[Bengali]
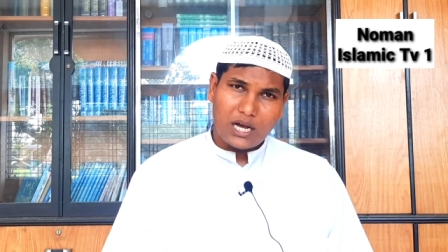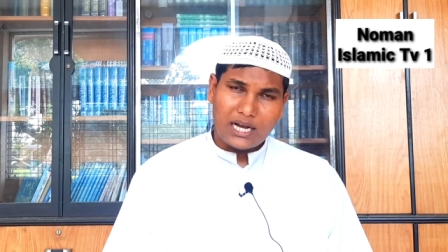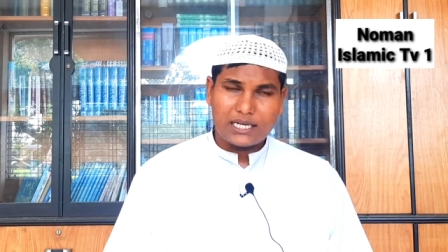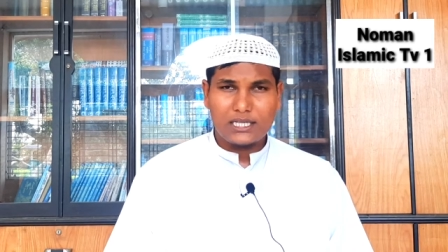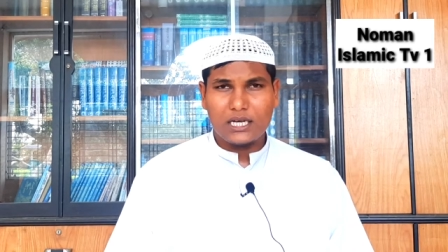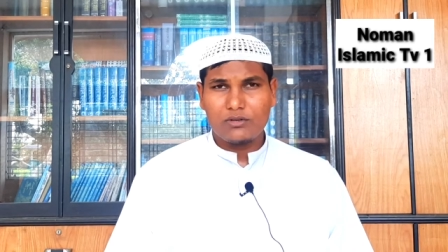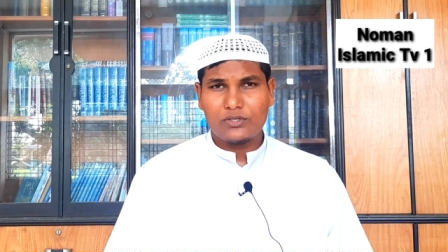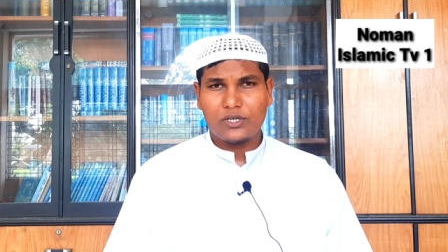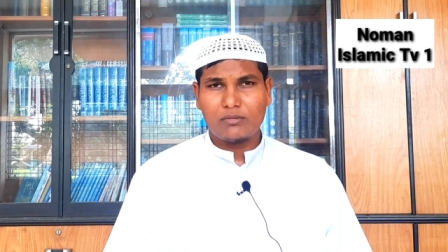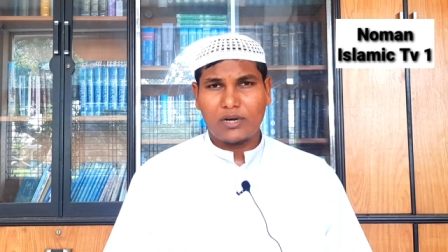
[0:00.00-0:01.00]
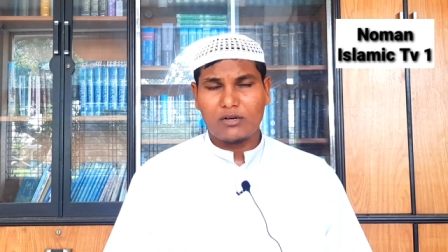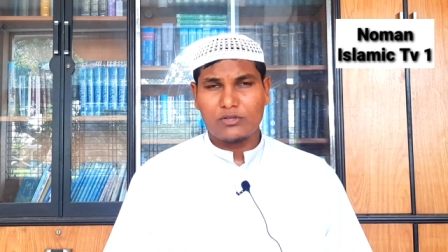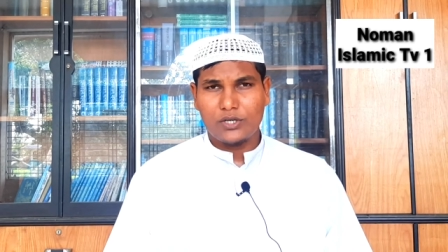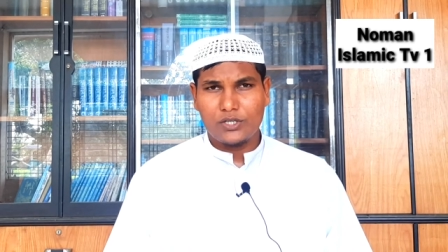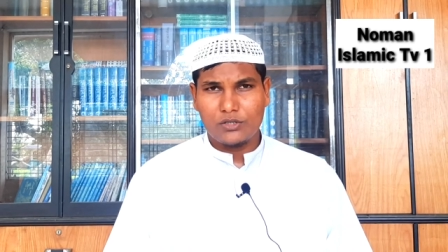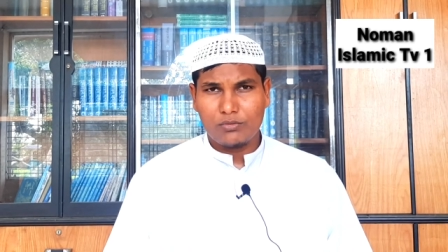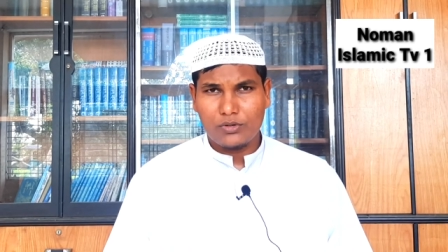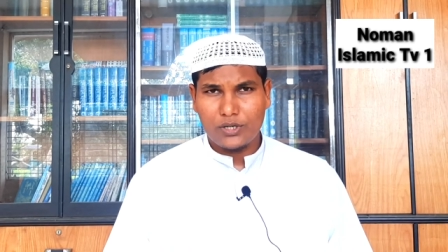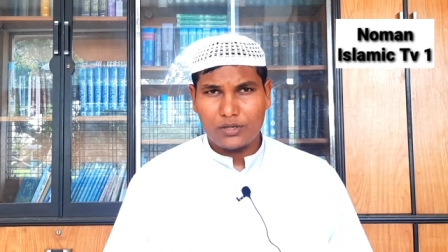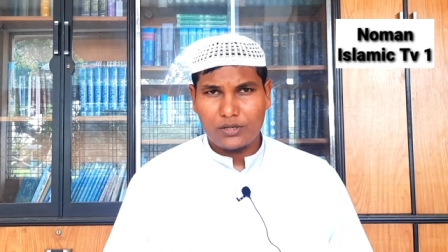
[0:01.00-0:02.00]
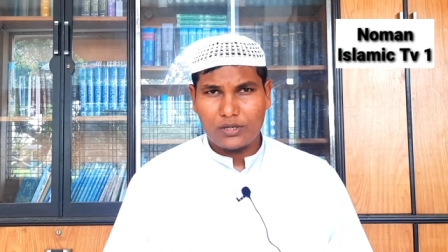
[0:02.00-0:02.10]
আকিদা হচ্ছে মানুষের জীবনের